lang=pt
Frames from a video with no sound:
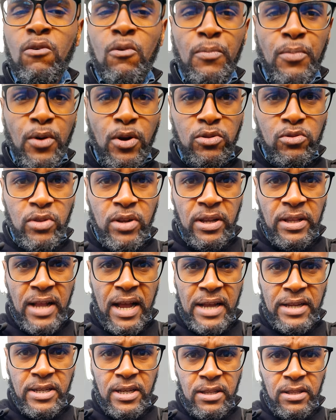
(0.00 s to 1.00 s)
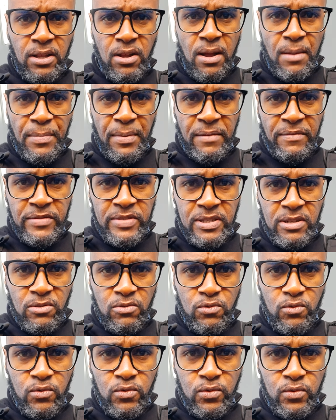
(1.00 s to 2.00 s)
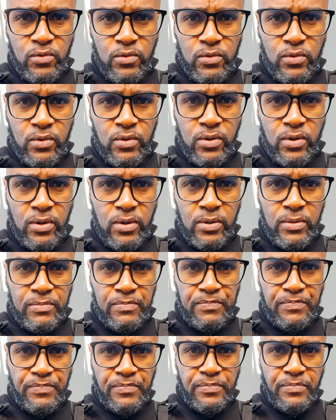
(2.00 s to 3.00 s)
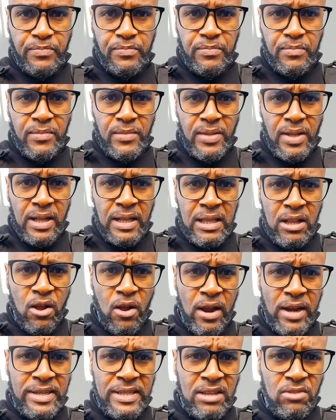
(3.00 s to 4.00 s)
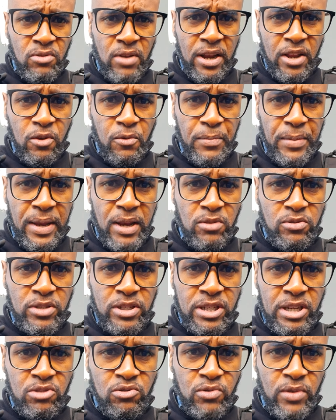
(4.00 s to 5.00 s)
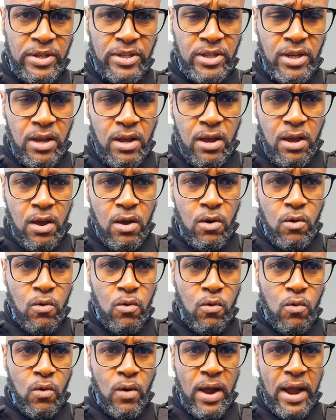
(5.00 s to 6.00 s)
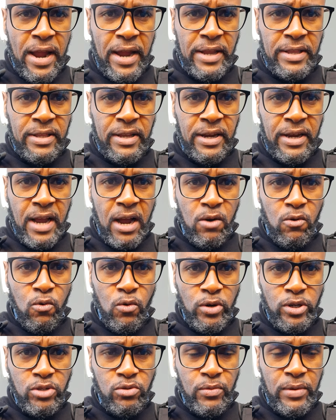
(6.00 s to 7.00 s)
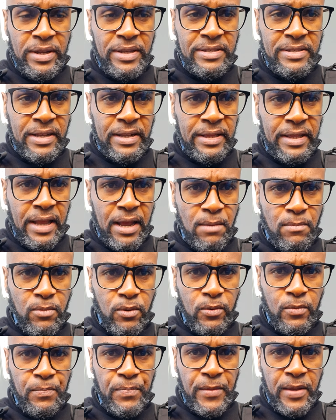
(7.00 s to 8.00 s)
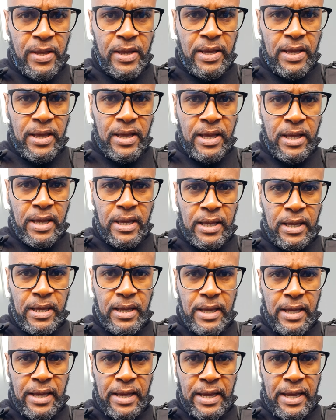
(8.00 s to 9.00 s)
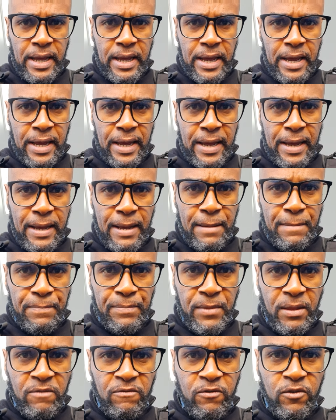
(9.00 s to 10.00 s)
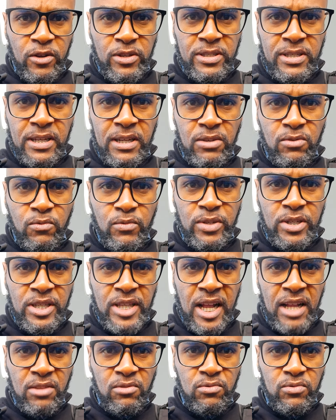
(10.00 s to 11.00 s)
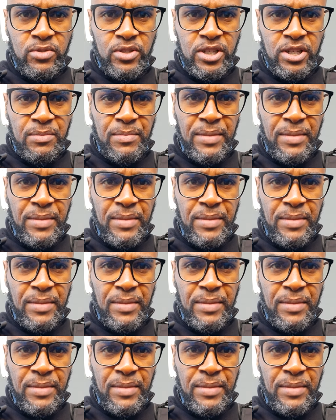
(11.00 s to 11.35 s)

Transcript: oportunidade. Então a previsão do da organizadora é que o período de inscrições ocorra entre agosto e setembro, é, reforçando o status de